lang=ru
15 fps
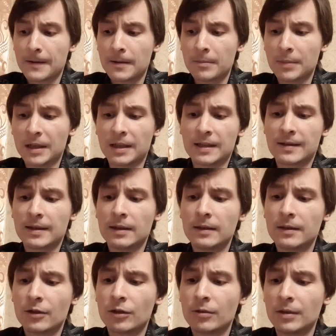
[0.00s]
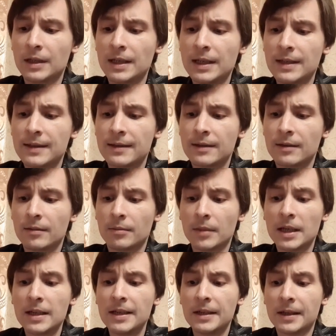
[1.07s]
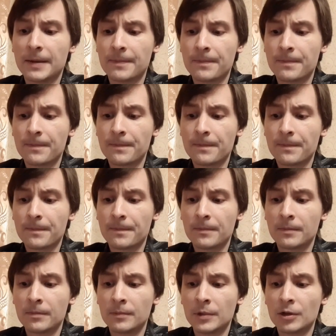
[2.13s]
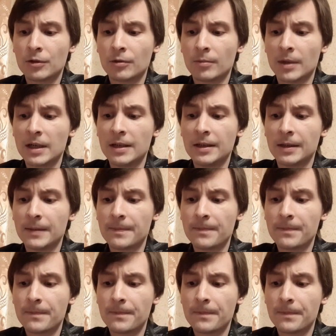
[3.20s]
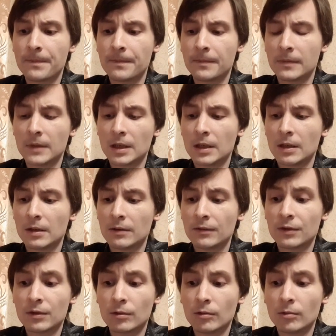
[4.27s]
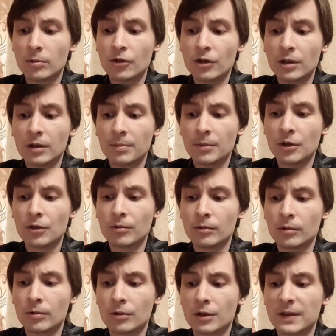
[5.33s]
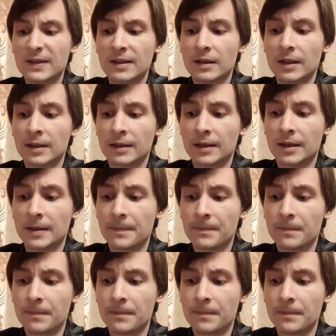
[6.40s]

Показалось, что есть малина. Пишу малина. В скобочках пишу тоже сладкая.